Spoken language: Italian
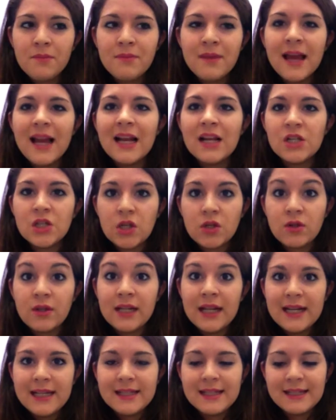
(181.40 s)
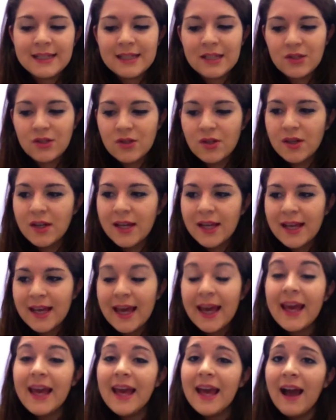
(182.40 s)
mi ha lasciato delle sensazioni
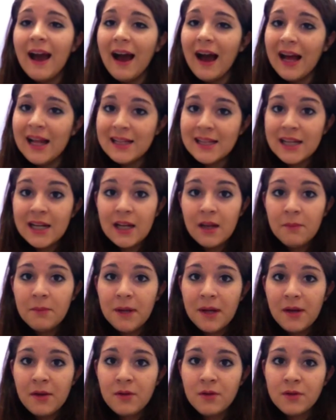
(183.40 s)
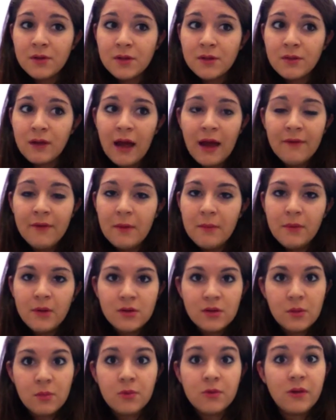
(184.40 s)
che altri libri non avrebbero
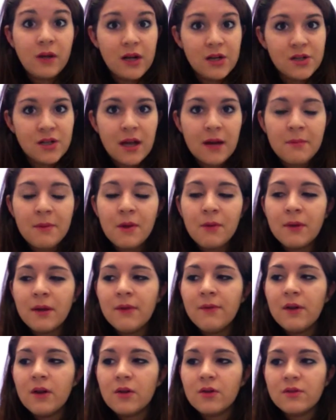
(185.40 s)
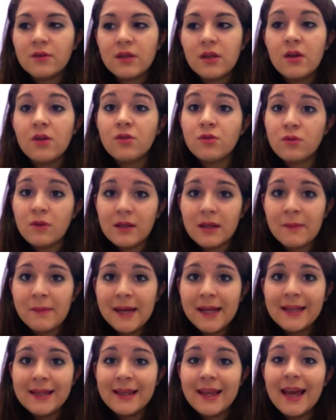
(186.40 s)
saputo lasciarmi, quindi ve lo consiglio
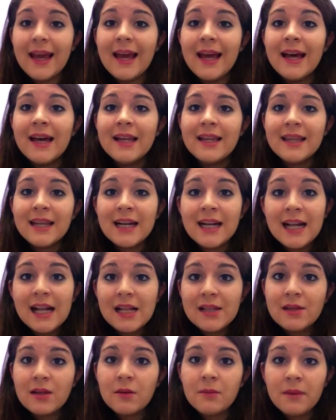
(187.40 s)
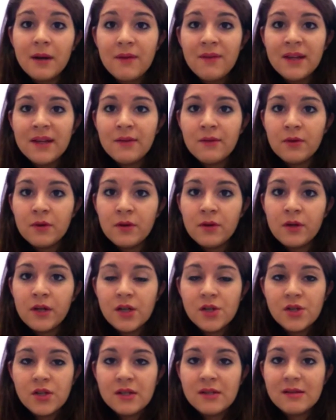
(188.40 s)
assolutamente. Tra l'altro a breve devo
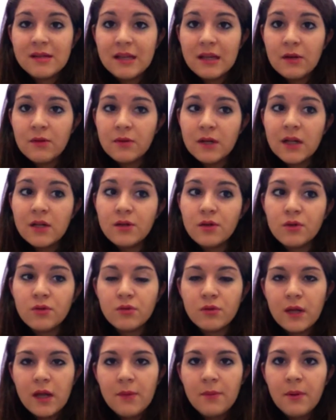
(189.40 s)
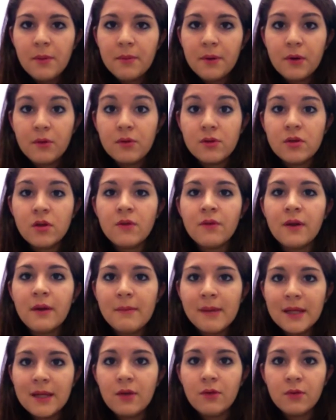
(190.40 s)
recensire un altro suo libro per cui sono
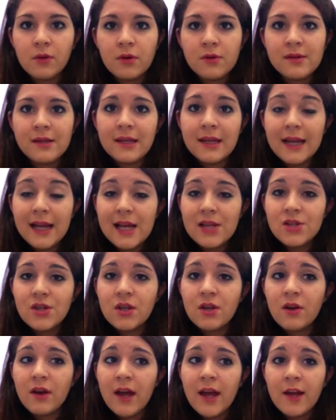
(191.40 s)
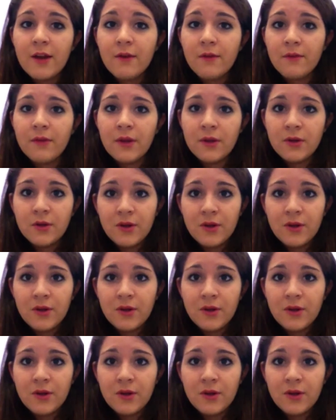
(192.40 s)
veramente curiosa di leggerlo e non vedo